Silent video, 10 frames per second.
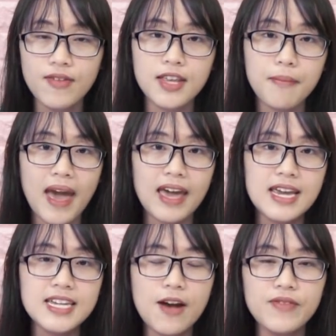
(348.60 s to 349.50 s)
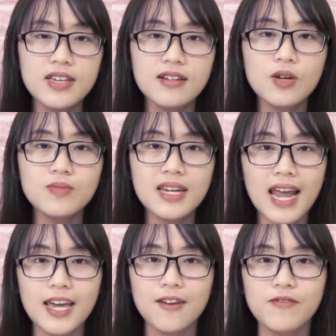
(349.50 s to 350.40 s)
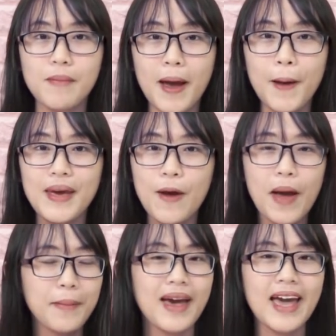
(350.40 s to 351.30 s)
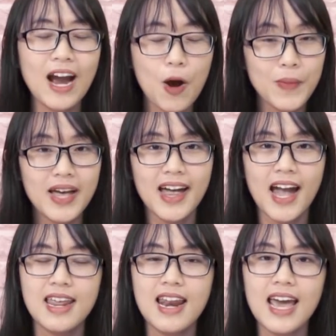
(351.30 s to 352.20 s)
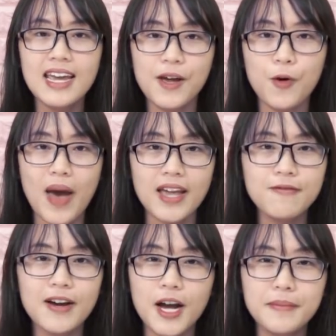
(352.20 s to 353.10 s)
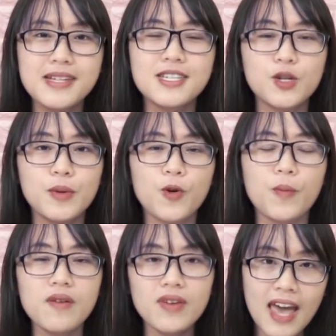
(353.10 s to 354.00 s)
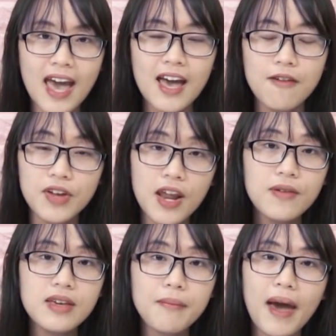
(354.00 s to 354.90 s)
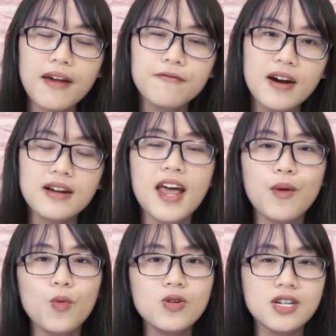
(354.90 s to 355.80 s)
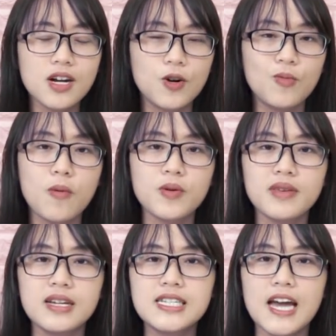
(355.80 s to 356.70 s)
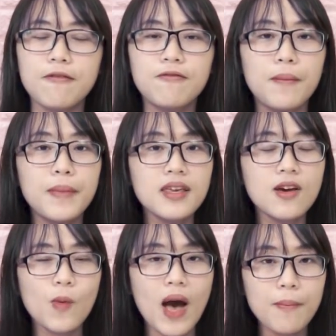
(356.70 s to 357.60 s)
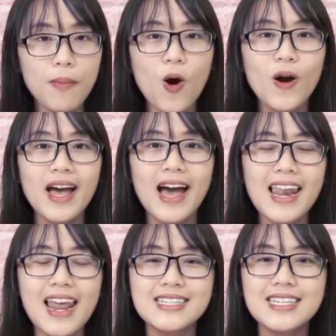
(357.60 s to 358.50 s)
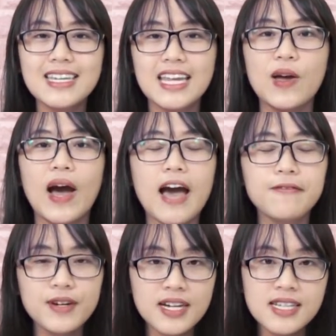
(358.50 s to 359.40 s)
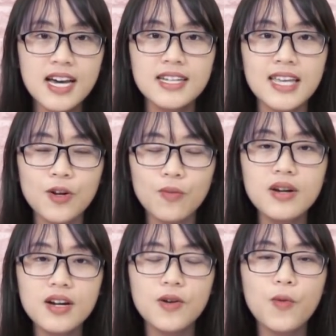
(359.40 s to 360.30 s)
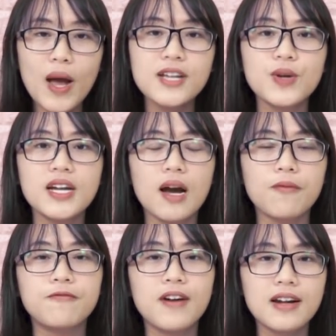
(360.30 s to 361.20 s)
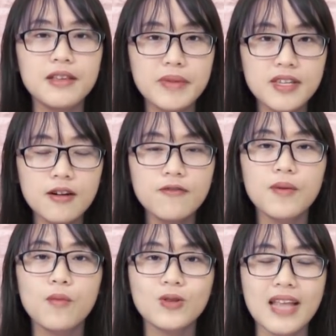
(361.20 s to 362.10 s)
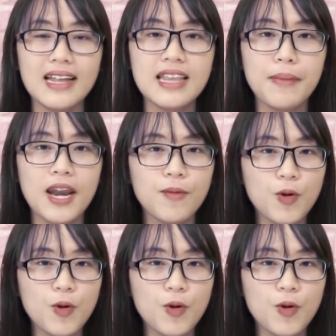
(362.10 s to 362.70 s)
Vậy thì bạn nghĩ sao về những thông tin này và bạn có bị hoang mang hay không? Hãy để lại ý nghĩ của bạn dưới phần comment cho tụi mình cùng biết với nha. Và nếu như bạn vẫn đang muốn sở hữu một trong những sản phẩm mới nhất của Apple hay là chiếc điện thoại iPhone X thì cũng đừng quên truy cập phần link bên dưới phần mô tả tại bài La